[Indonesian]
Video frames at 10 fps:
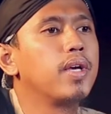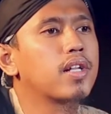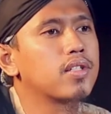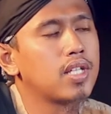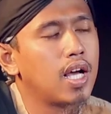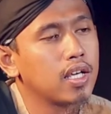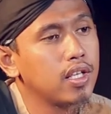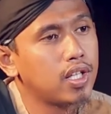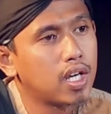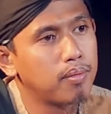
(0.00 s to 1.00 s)
Pemirsa,
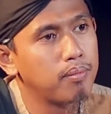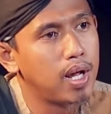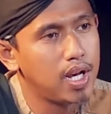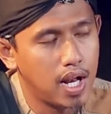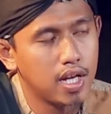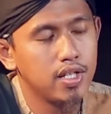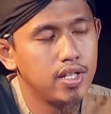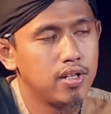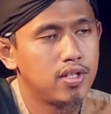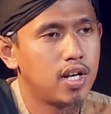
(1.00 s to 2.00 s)
kita kembali lagi
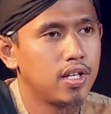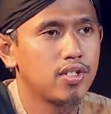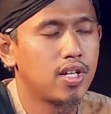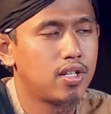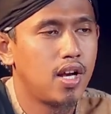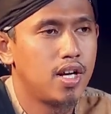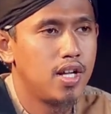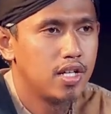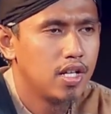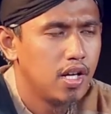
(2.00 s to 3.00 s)
di acara kisah
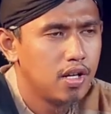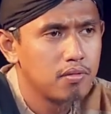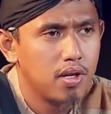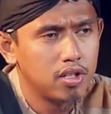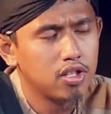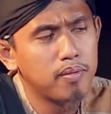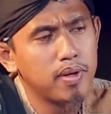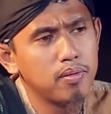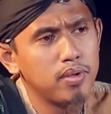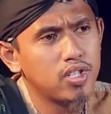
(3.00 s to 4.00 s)
teladan. Dan kita
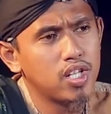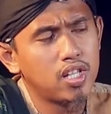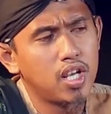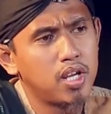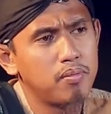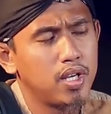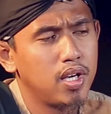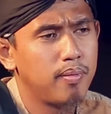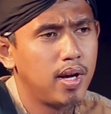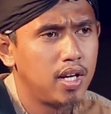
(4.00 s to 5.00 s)
masih menceritakan
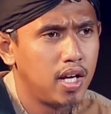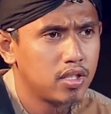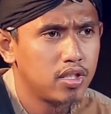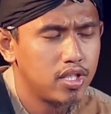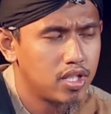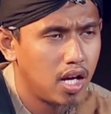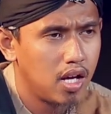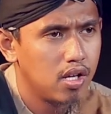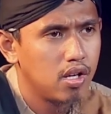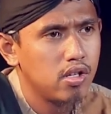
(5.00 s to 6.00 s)
bagaimana
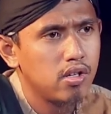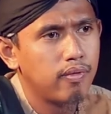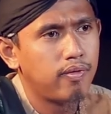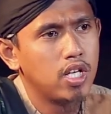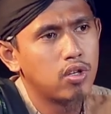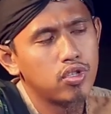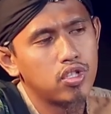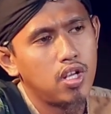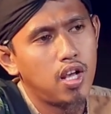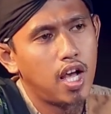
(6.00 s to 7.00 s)
kisah
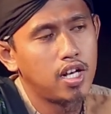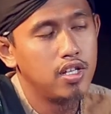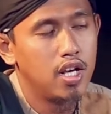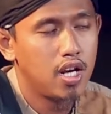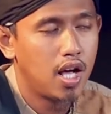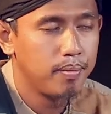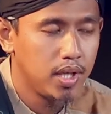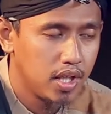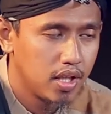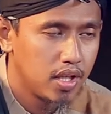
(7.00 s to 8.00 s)
virus
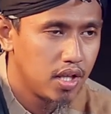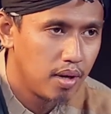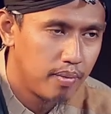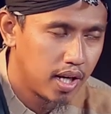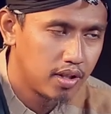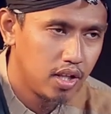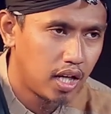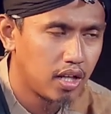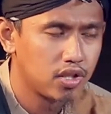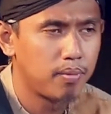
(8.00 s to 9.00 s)
Ad-Dailami yang
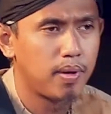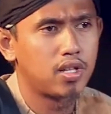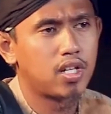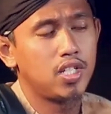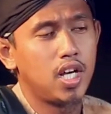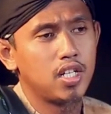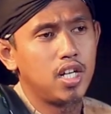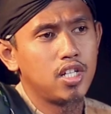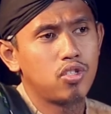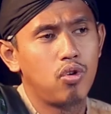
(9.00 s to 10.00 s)
menghentikan sepak terjang
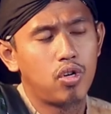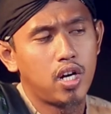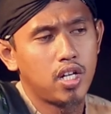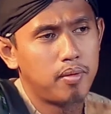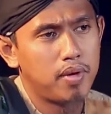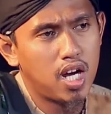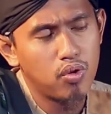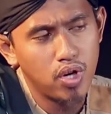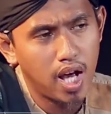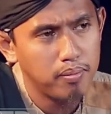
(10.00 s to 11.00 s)
dari seorang yang
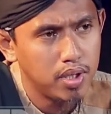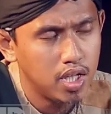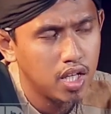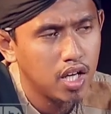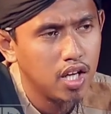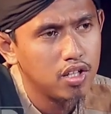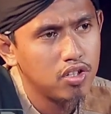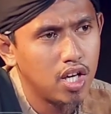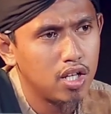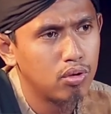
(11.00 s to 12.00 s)
mengaku nabi
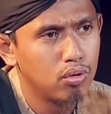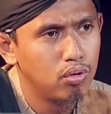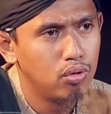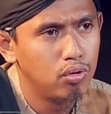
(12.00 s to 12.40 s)
yaitu